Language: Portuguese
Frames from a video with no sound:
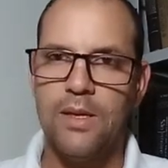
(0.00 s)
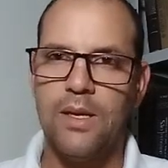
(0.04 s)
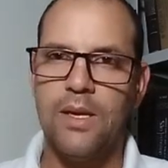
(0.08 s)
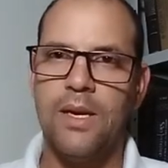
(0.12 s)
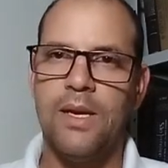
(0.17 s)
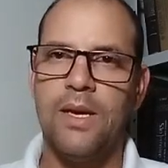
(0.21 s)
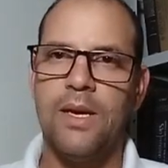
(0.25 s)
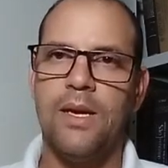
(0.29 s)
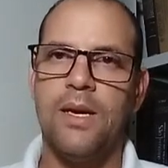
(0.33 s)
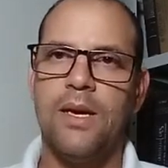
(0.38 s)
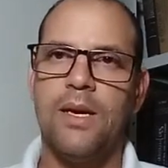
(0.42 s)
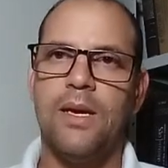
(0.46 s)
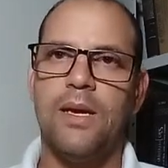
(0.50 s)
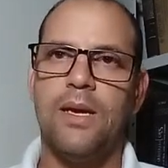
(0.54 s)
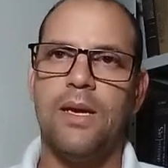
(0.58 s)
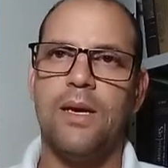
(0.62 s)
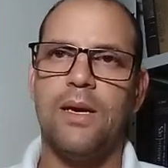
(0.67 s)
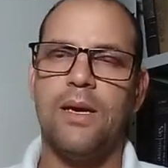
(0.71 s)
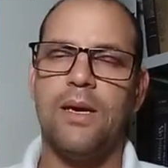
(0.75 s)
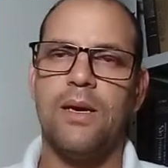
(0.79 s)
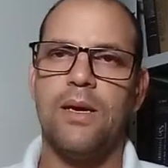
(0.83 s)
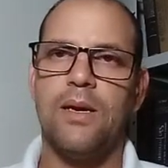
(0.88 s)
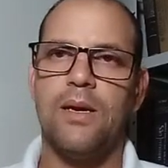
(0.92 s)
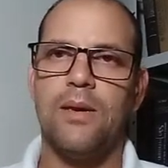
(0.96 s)

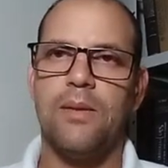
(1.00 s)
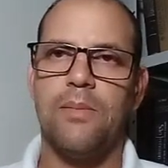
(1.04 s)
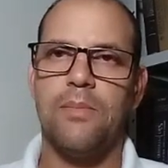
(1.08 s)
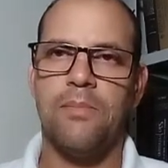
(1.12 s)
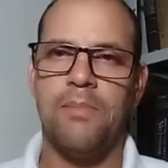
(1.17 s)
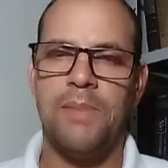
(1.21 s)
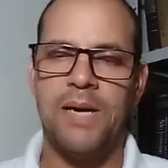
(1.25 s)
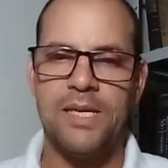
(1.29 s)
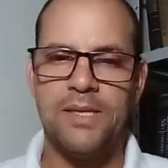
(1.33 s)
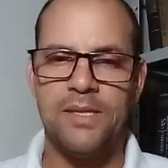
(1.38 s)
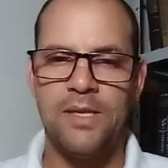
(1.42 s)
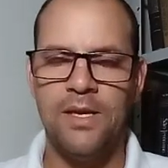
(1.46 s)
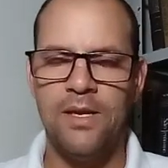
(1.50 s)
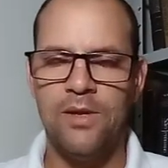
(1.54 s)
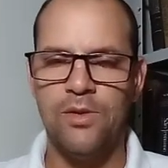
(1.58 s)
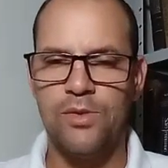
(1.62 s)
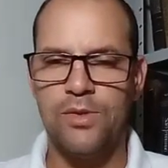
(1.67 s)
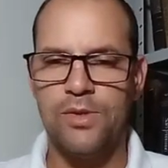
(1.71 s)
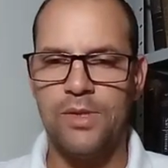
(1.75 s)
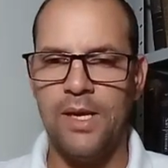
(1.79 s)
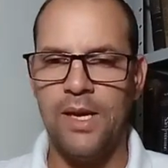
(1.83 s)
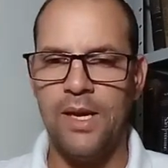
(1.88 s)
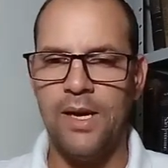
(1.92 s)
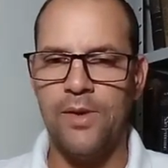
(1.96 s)
é, Martim
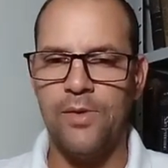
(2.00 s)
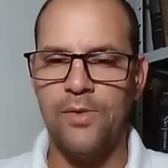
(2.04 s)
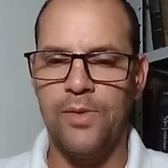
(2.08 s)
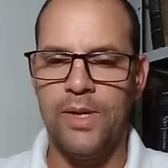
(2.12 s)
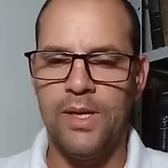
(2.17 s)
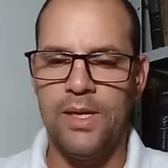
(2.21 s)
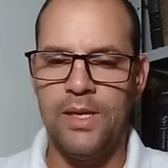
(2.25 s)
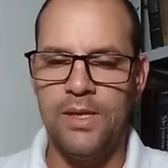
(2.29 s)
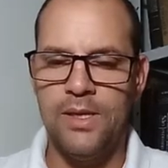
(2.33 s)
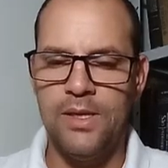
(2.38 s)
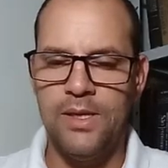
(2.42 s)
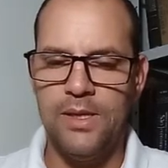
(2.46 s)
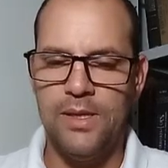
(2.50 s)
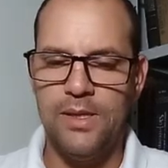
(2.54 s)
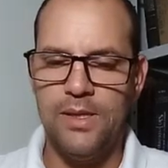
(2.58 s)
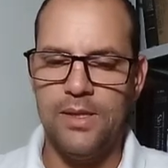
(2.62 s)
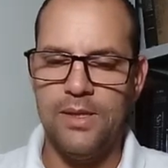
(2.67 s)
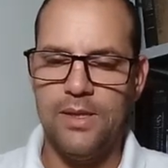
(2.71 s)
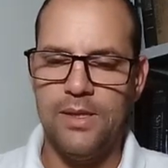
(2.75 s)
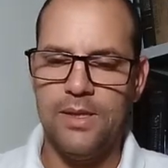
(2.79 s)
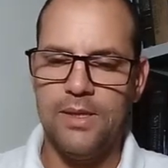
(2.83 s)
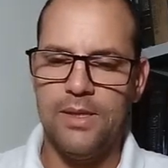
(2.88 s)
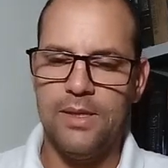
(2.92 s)
Lutero ele